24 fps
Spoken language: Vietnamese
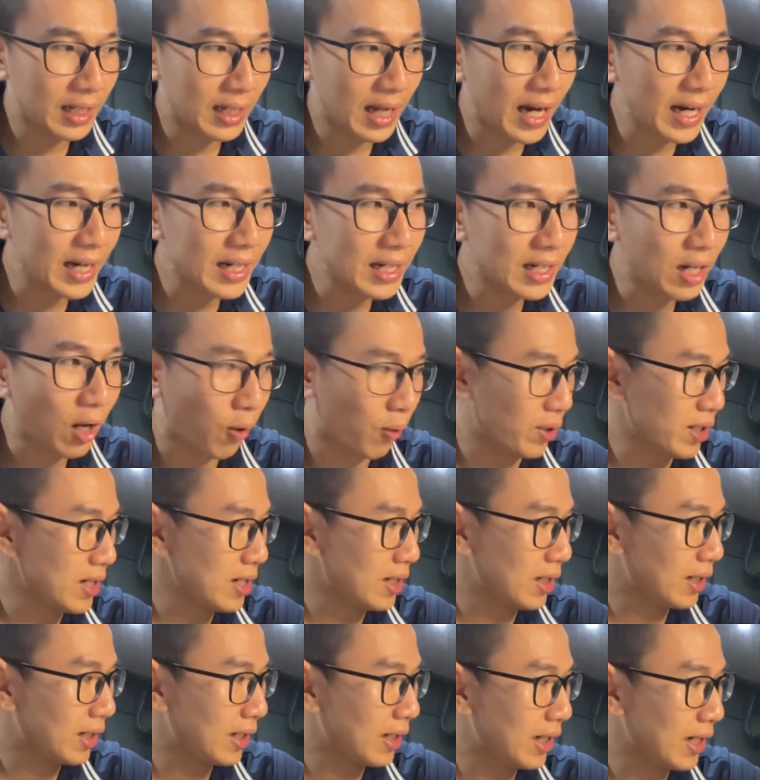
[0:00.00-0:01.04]
thay đổi
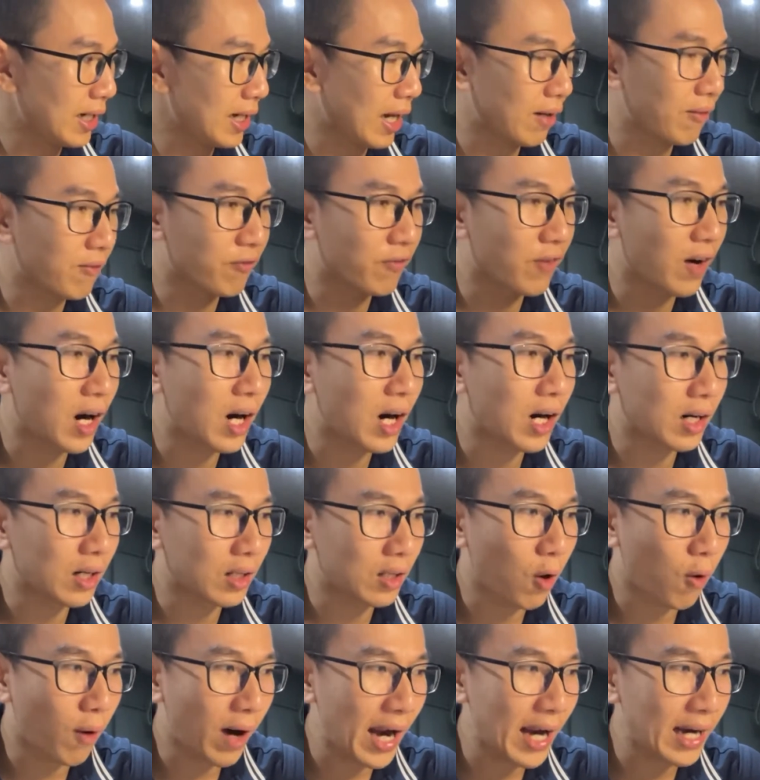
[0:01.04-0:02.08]
cái thành phần
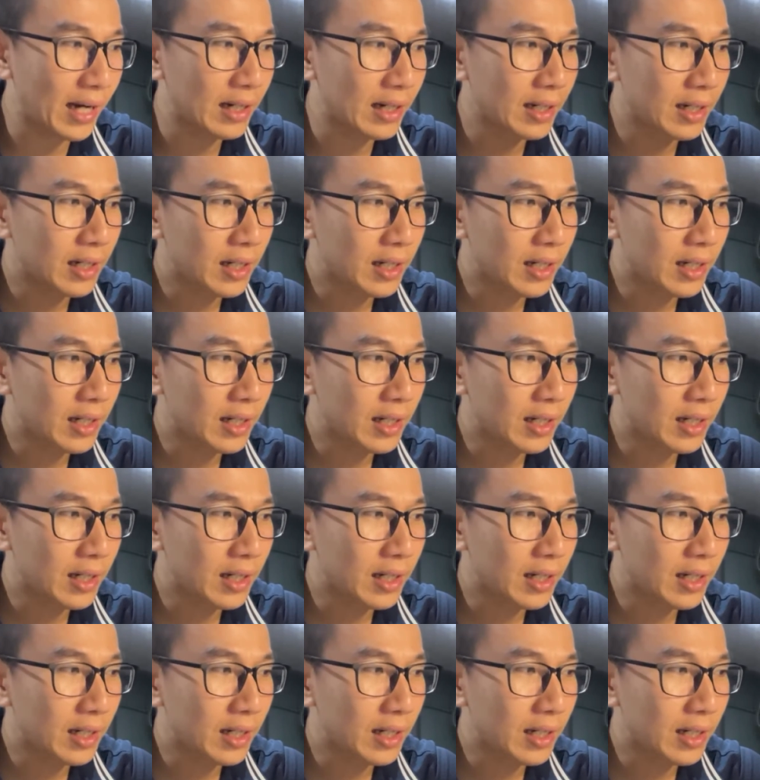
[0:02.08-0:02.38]
đồ ăn